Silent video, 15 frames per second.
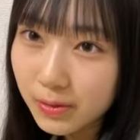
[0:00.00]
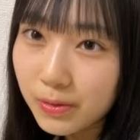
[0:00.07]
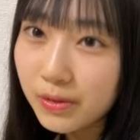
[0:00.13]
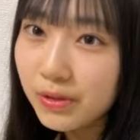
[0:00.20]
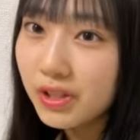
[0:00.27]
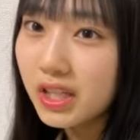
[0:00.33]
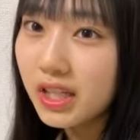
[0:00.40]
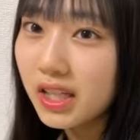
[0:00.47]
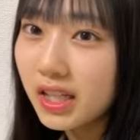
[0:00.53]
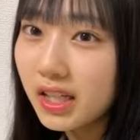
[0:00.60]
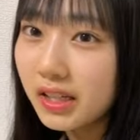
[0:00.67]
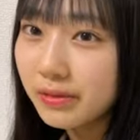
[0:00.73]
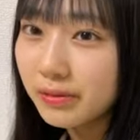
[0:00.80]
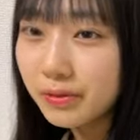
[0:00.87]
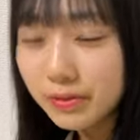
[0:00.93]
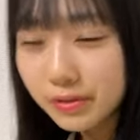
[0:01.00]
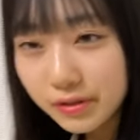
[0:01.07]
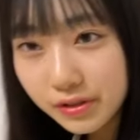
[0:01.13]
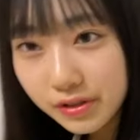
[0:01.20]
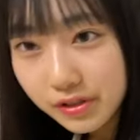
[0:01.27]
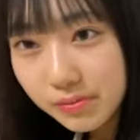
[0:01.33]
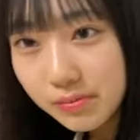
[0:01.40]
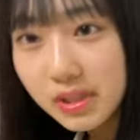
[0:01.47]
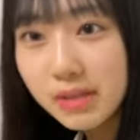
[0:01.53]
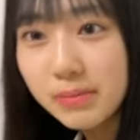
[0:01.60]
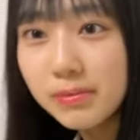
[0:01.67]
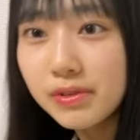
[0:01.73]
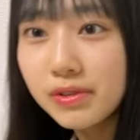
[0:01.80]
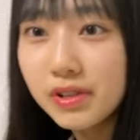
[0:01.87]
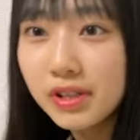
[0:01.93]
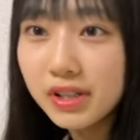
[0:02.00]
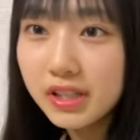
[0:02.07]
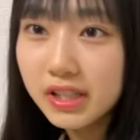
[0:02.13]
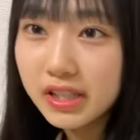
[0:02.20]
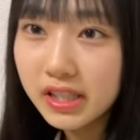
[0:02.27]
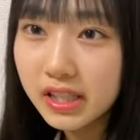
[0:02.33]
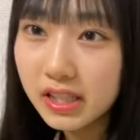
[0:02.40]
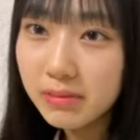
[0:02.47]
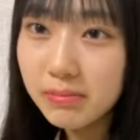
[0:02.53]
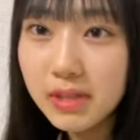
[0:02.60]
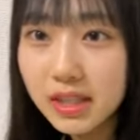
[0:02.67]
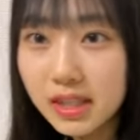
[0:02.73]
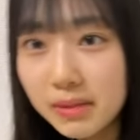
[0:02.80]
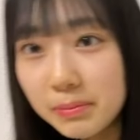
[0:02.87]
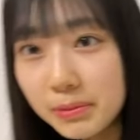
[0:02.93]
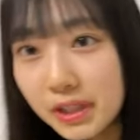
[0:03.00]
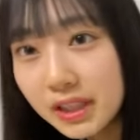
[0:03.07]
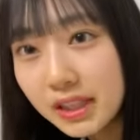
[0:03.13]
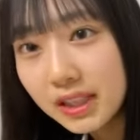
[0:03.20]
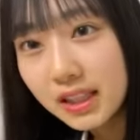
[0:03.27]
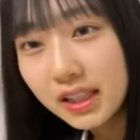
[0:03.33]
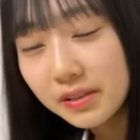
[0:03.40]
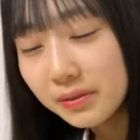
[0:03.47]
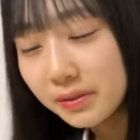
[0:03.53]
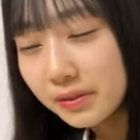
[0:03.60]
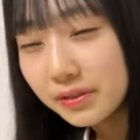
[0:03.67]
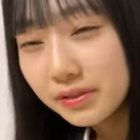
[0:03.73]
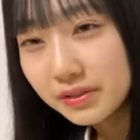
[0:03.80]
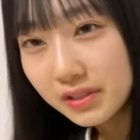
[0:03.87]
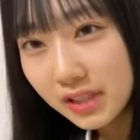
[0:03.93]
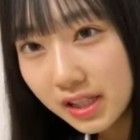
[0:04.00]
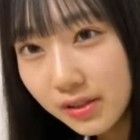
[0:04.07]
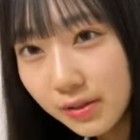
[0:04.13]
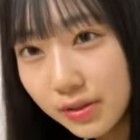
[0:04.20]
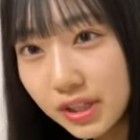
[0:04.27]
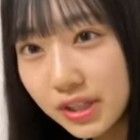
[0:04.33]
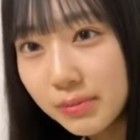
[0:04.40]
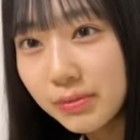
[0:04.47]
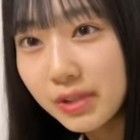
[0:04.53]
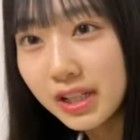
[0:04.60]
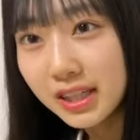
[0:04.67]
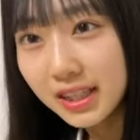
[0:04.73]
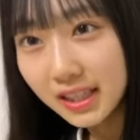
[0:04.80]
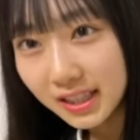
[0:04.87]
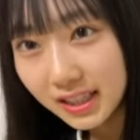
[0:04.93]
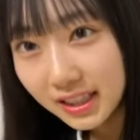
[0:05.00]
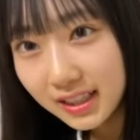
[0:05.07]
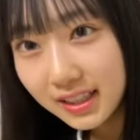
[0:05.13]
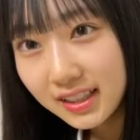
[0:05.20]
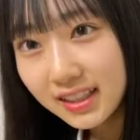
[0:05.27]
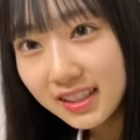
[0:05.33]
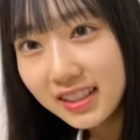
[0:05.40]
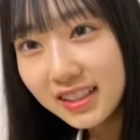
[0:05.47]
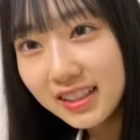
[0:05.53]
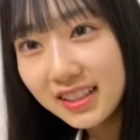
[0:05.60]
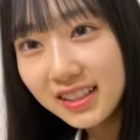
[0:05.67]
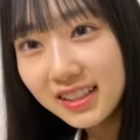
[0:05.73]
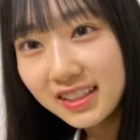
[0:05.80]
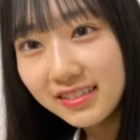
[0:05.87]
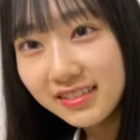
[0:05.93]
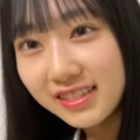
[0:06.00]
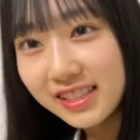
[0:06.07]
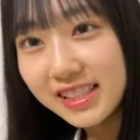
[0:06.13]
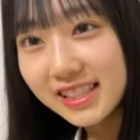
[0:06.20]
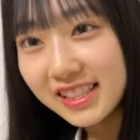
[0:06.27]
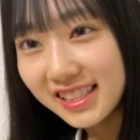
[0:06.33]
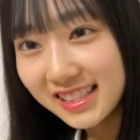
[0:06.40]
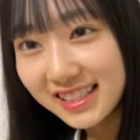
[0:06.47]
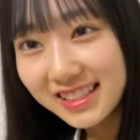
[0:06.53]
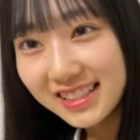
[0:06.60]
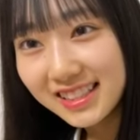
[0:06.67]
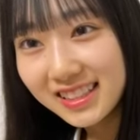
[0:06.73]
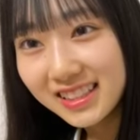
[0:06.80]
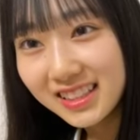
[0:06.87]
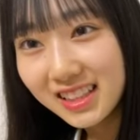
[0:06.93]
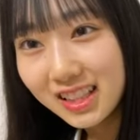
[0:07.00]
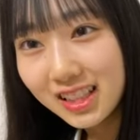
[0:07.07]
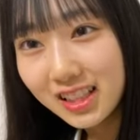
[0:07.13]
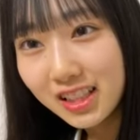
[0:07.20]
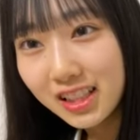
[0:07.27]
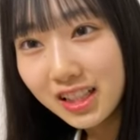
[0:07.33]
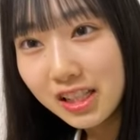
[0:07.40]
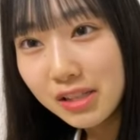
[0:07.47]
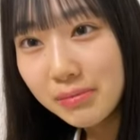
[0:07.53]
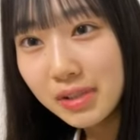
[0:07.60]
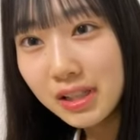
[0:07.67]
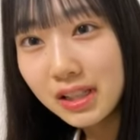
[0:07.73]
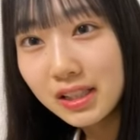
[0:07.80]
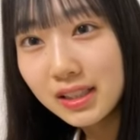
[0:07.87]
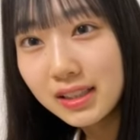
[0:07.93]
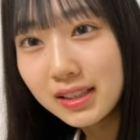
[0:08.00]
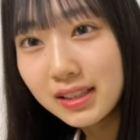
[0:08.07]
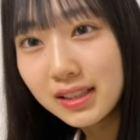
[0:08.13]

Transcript: 心にあの心の隅でも秘めてもらあのね置いてもらってたら嬉しいですあ今